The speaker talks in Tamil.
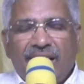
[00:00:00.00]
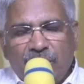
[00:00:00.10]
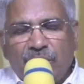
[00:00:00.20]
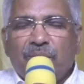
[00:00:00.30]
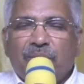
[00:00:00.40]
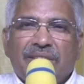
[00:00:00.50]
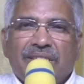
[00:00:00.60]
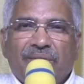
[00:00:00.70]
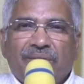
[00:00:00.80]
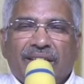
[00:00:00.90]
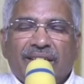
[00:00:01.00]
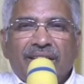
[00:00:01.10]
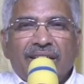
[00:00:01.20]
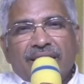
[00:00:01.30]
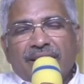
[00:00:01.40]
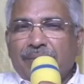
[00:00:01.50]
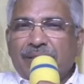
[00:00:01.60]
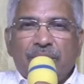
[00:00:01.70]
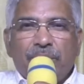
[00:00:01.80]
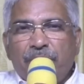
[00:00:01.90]
ஆண்டவர் உதவி செய்வார்
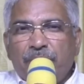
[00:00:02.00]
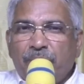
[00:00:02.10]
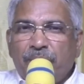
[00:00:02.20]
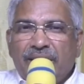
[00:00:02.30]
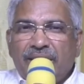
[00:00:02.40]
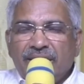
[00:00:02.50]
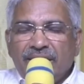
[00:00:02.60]
நம்ம ஜெபிப்போமா